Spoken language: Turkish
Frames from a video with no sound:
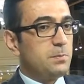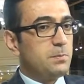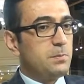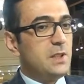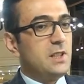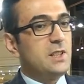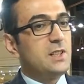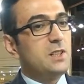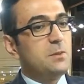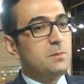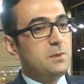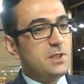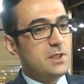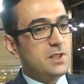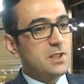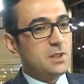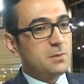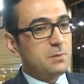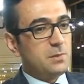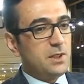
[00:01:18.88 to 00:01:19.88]
bilgi
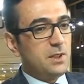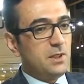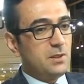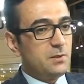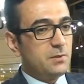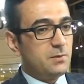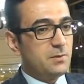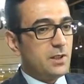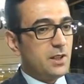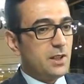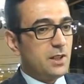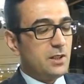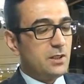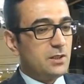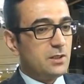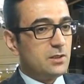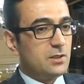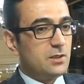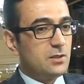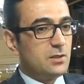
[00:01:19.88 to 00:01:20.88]
birikimi ve
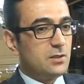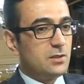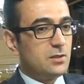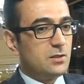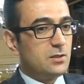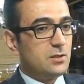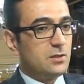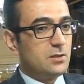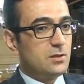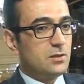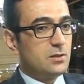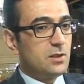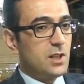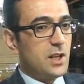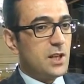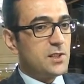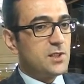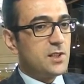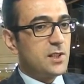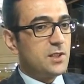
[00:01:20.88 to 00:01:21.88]

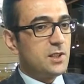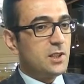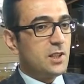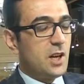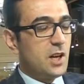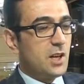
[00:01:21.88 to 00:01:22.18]
estetik